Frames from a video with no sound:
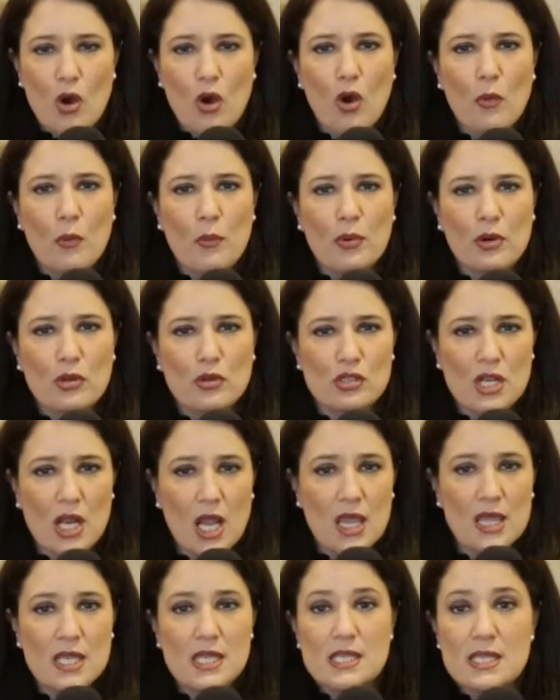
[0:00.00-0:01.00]
o por los
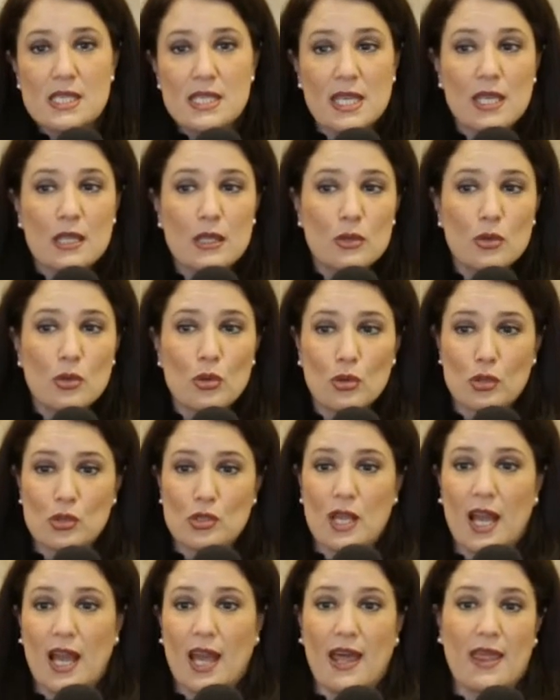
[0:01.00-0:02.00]
grandes
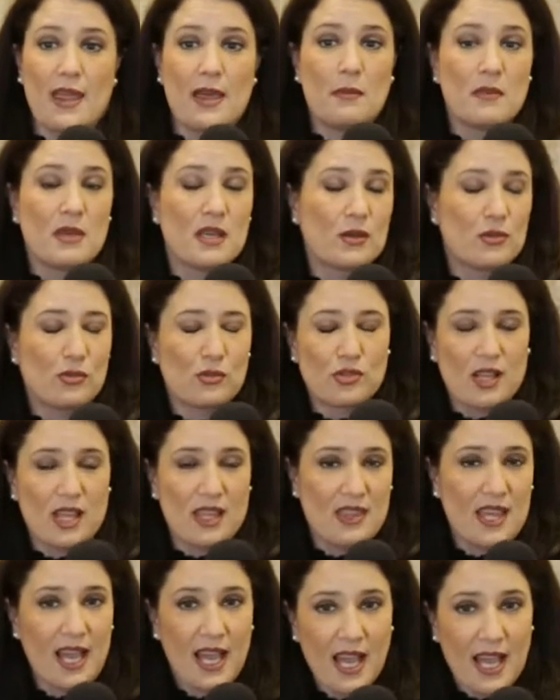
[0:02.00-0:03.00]
títulos académicos que
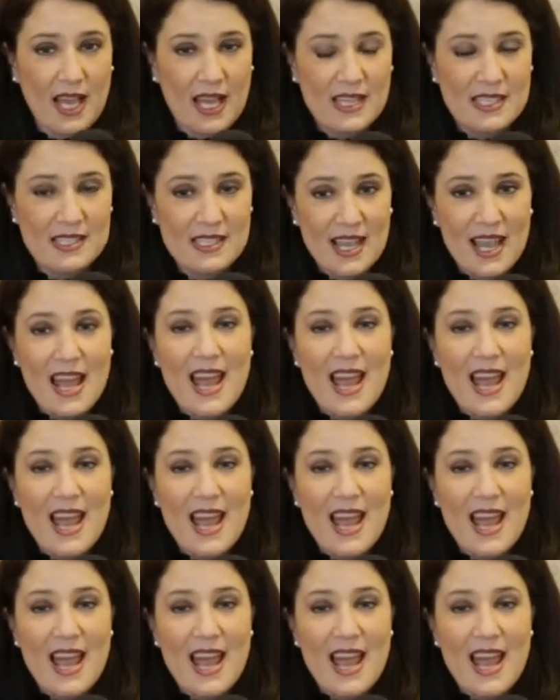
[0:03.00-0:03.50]
tengas.